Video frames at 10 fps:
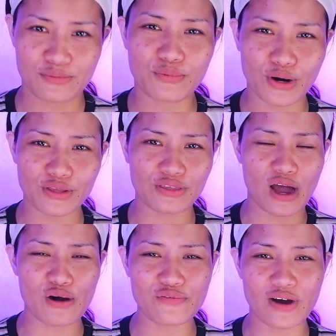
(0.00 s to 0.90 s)
worth
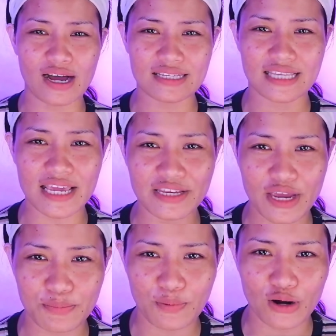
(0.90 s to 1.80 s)
of uh,
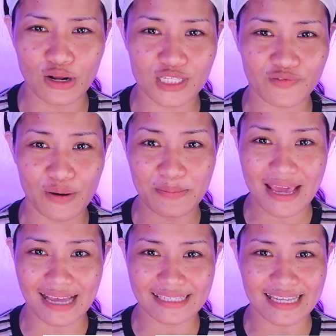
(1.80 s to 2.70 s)
skincare products from
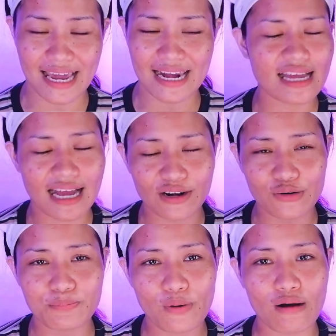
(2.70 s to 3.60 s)
YesStyle. Style.
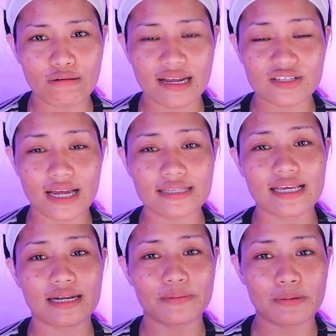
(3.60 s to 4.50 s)
Nagkaroon po ako ng chance
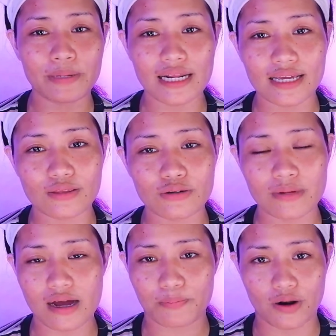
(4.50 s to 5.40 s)
na mabili itong
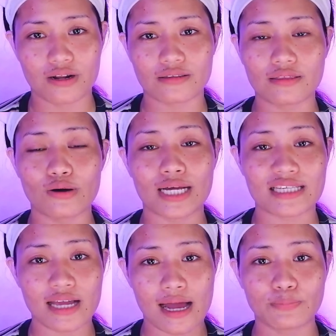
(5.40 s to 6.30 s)
mga product na to
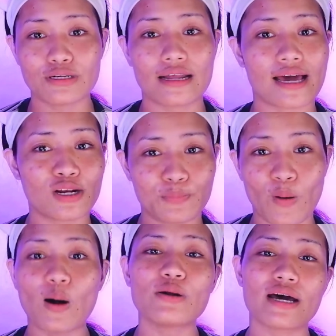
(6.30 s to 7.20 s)
kasi nga po nanalo
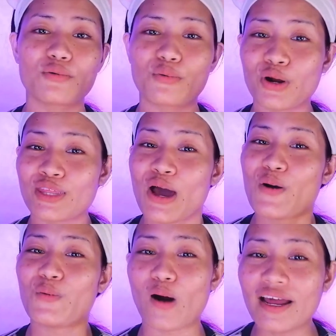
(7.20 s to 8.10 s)
po ako ng worth
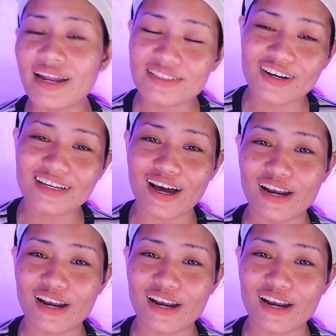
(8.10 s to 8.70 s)
$100